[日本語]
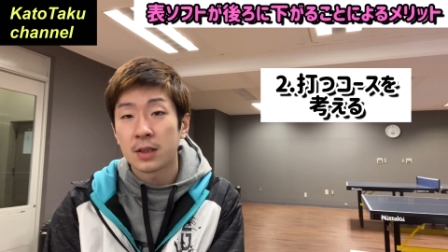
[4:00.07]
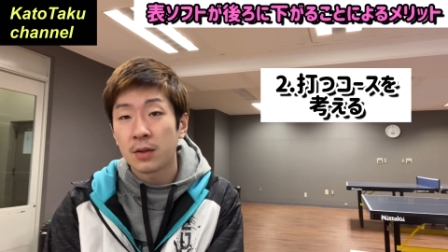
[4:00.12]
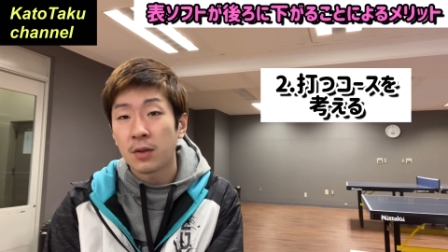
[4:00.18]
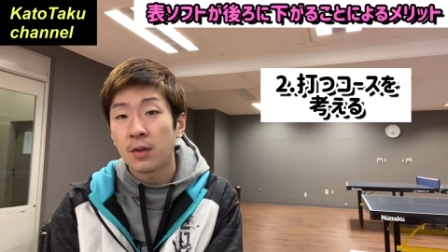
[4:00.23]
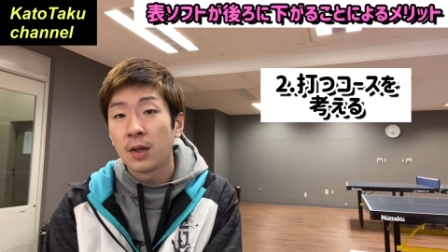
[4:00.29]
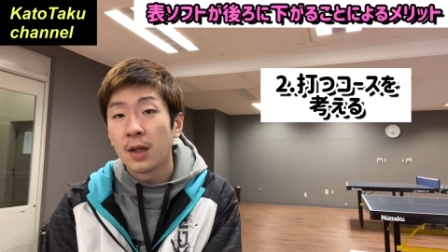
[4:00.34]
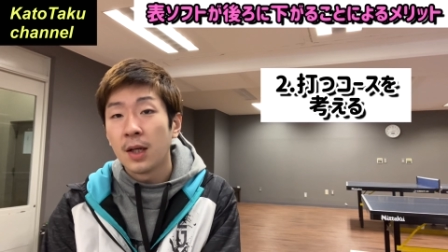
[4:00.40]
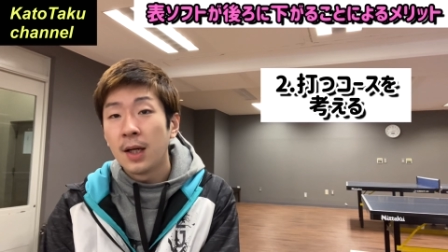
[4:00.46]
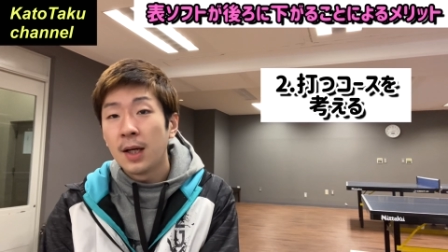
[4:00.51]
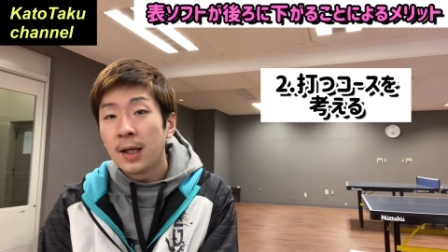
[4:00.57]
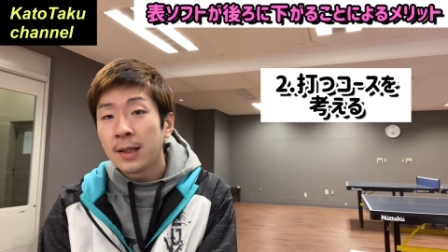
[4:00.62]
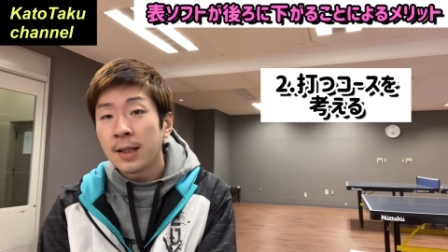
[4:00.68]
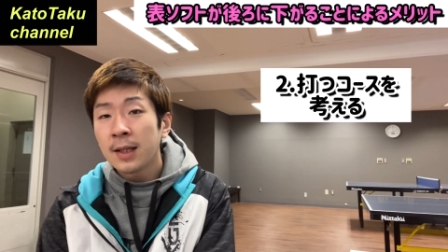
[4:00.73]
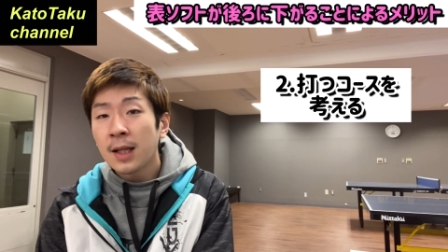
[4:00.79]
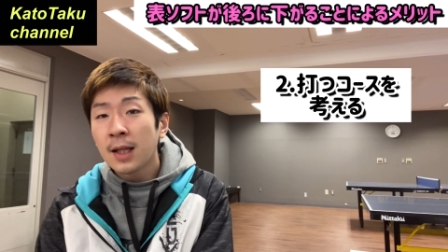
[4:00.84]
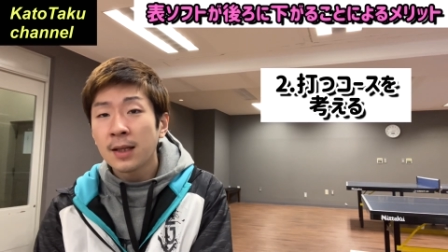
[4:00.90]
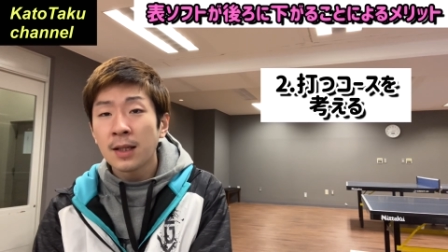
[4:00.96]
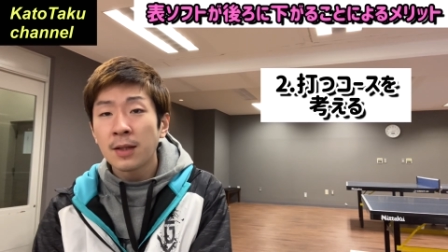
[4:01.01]
どっ
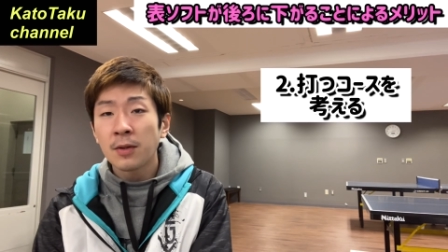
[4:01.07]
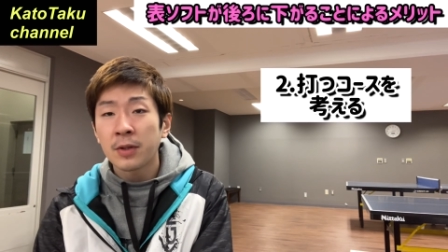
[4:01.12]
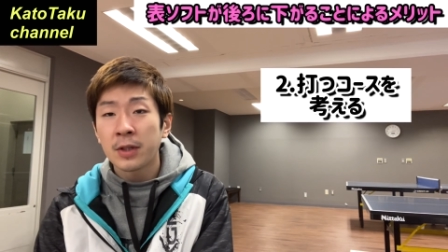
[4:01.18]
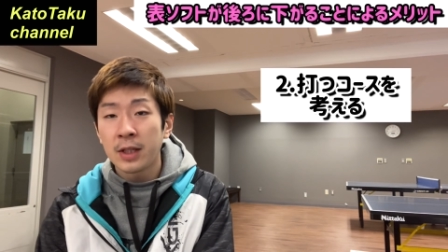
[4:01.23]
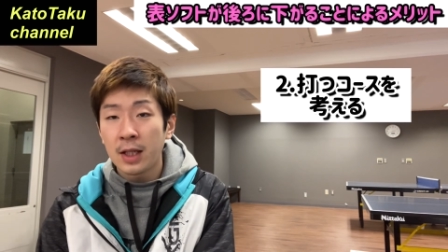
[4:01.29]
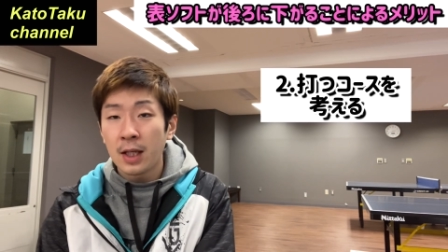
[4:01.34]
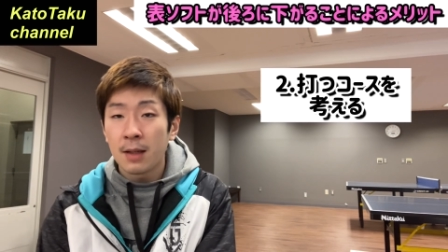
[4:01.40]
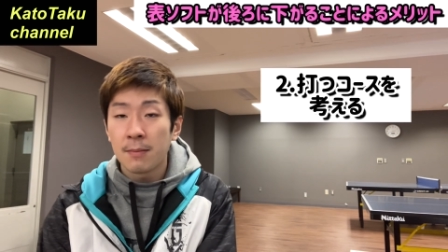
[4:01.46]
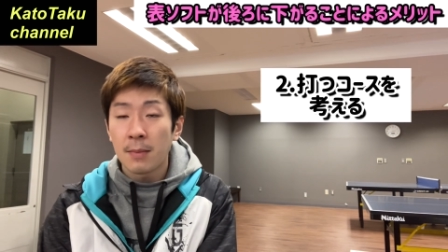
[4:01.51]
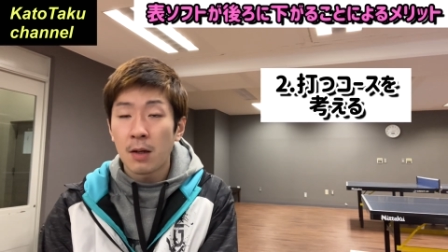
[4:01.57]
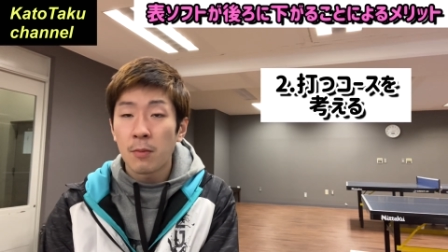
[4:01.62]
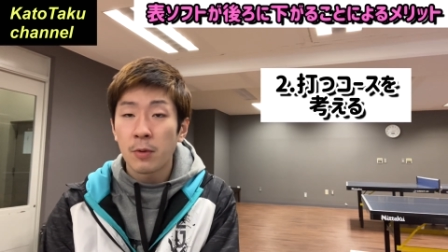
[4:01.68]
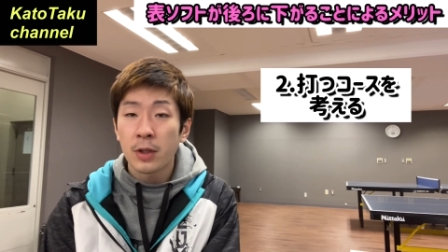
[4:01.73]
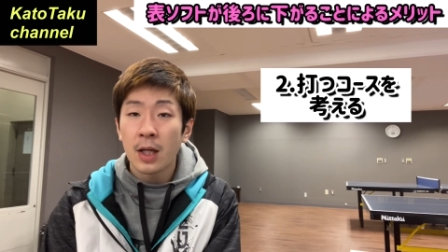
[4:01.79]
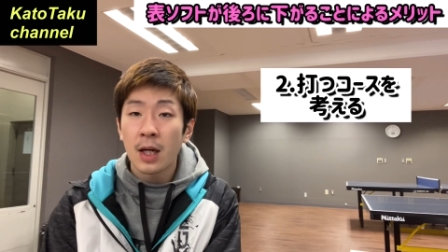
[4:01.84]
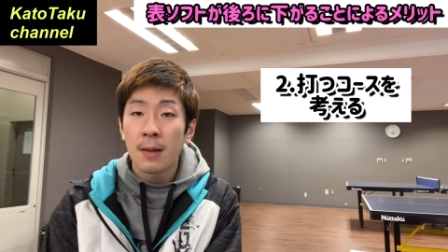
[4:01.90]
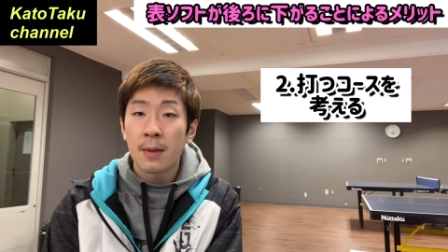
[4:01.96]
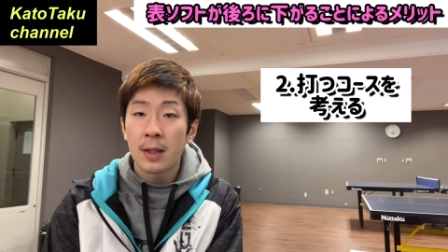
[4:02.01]
てなった時に、まあ、
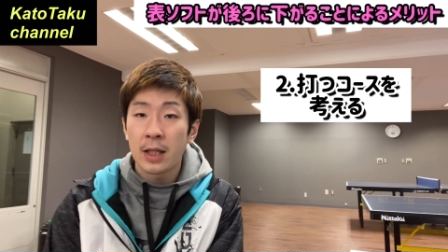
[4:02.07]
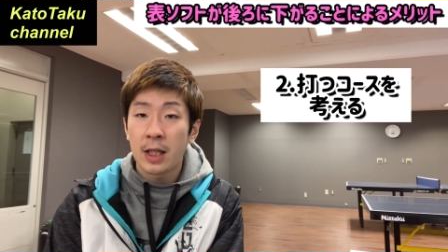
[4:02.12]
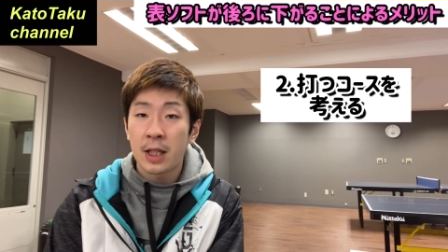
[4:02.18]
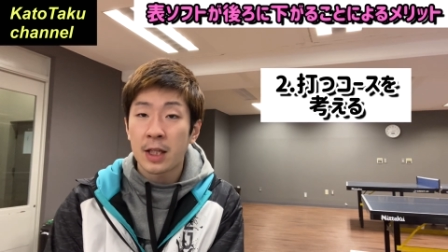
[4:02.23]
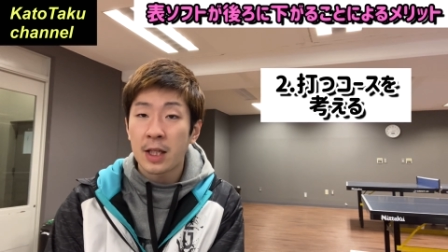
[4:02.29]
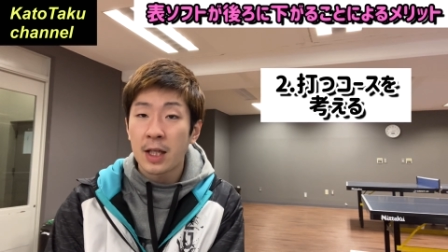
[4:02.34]
表ラバーで引